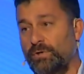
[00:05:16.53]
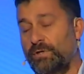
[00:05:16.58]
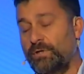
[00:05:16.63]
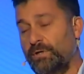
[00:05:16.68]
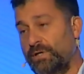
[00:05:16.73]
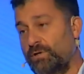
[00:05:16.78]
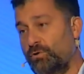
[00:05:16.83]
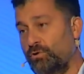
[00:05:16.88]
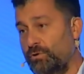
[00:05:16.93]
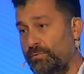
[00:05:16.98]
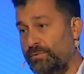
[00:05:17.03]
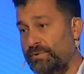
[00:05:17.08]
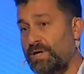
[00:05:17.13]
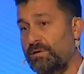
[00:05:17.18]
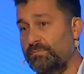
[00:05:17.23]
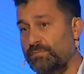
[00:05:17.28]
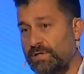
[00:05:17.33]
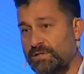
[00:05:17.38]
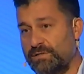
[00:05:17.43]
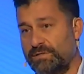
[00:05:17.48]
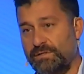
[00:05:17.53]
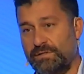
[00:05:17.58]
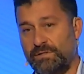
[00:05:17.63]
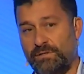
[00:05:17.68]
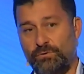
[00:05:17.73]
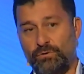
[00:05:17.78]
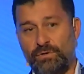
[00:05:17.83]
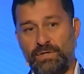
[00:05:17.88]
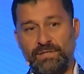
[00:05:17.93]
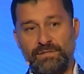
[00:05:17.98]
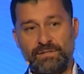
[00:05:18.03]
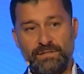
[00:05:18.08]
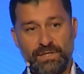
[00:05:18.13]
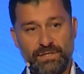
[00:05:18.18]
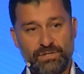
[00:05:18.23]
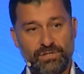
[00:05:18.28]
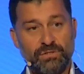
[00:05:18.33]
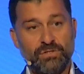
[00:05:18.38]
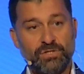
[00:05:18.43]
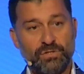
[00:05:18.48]
ekonomiden bahsediliyor,
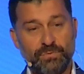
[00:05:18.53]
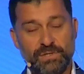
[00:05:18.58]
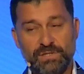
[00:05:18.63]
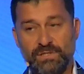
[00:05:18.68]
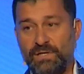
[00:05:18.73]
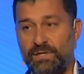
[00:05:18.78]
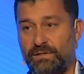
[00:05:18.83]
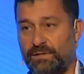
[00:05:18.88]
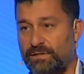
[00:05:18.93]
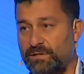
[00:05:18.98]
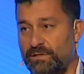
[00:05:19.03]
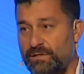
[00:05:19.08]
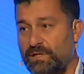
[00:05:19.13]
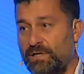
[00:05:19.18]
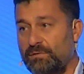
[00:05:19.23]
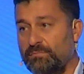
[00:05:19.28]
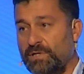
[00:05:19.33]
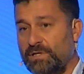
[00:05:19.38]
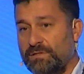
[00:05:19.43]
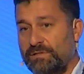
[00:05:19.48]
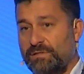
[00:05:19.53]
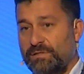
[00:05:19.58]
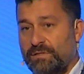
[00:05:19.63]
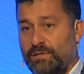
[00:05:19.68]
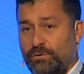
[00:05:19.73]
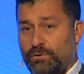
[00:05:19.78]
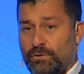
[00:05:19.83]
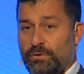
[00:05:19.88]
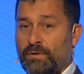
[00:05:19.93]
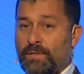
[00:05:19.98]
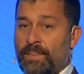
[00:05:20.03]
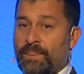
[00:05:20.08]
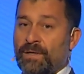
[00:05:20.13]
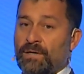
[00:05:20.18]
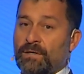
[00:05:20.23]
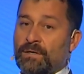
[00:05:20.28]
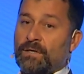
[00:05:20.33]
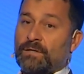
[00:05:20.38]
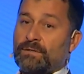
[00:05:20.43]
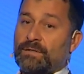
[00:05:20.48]
esnek çalışma saatlerinden bahsediliyor.
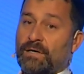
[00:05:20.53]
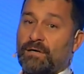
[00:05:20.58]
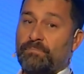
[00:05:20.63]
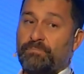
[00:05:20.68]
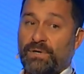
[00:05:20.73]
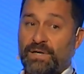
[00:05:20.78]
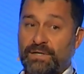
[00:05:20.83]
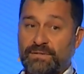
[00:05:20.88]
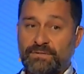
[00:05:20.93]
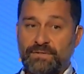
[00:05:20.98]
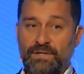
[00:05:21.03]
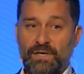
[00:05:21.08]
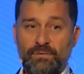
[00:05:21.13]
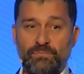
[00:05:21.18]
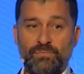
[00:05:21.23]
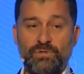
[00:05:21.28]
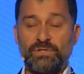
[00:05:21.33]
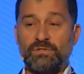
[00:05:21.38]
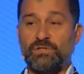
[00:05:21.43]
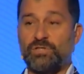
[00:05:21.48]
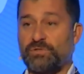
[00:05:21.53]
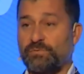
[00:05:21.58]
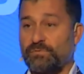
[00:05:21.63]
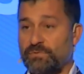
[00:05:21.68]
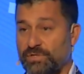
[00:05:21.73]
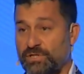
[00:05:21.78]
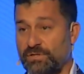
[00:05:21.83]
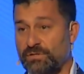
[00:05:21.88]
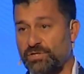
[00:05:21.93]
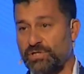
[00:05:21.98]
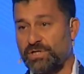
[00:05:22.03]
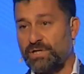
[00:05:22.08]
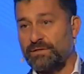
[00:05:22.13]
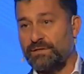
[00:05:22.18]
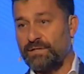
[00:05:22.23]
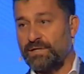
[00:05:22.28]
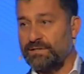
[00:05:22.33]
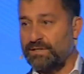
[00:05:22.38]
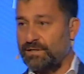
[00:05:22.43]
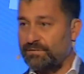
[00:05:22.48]
Daha part-time çalış,
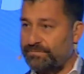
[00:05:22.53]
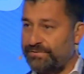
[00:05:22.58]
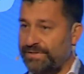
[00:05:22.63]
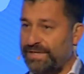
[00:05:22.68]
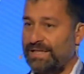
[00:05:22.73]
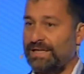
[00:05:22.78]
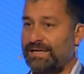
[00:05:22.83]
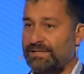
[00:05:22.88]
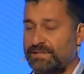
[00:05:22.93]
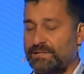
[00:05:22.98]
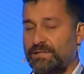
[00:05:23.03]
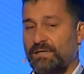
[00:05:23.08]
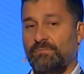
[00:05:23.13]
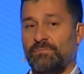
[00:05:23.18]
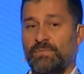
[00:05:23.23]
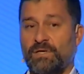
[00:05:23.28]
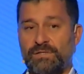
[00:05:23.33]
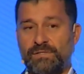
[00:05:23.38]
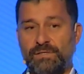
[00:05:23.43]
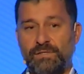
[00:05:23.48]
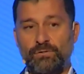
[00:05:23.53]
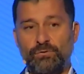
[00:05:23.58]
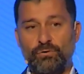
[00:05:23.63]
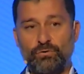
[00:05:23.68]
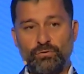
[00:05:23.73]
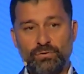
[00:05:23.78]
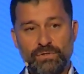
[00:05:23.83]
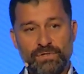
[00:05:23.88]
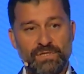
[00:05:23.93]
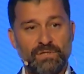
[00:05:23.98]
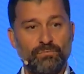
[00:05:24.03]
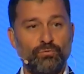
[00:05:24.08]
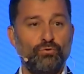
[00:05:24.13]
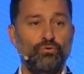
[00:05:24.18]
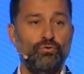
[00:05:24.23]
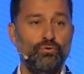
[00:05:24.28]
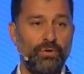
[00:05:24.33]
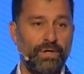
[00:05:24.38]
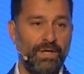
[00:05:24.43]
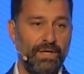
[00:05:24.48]
çalışanlardan, freelance'den bahsediliyor. Dolayısıyla bu
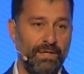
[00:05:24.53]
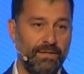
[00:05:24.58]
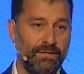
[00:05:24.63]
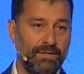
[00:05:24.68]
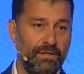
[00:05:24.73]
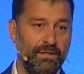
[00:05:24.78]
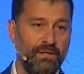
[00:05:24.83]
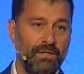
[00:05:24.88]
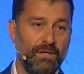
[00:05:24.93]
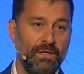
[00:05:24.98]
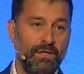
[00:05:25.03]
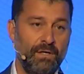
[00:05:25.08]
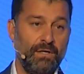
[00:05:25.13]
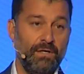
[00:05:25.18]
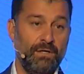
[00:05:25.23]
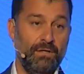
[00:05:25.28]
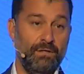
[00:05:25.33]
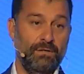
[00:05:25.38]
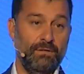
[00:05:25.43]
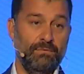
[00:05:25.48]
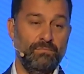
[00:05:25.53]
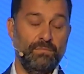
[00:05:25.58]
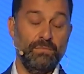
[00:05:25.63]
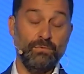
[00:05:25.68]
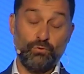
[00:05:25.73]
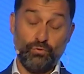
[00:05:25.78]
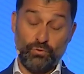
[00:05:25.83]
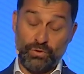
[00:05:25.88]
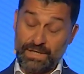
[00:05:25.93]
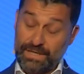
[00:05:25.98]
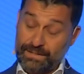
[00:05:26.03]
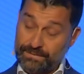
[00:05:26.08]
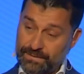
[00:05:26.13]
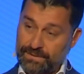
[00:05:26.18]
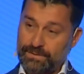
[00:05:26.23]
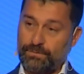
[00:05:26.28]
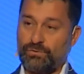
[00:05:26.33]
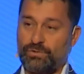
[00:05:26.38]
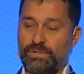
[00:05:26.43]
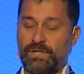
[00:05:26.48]
Türkiye'yi de e,
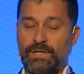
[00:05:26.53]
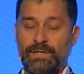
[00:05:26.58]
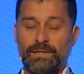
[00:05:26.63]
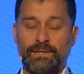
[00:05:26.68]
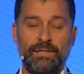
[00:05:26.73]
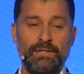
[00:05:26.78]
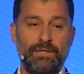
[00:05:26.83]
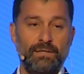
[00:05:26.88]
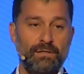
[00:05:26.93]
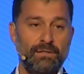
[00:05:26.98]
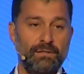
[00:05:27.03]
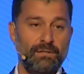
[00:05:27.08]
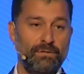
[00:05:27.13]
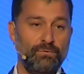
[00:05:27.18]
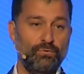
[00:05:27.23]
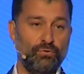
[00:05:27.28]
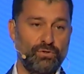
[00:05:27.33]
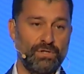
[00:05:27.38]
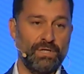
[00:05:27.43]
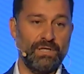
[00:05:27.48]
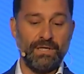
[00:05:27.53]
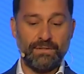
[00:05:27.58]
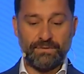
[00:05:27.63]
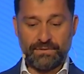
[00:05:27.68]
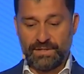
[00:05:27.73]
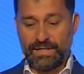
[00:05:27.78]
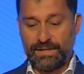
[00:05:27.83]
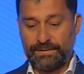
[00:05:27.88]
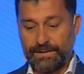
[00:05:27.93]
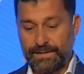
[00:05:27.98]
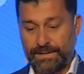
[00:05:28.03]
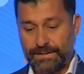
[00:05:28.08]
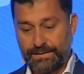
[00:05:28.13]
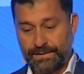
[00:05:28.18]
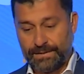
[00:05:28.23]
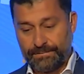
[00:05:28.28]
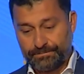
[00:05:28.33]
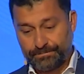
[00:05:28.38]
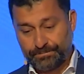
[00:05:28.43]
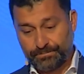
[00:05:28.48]
dünyada özellikle e, yükselen trendlerden.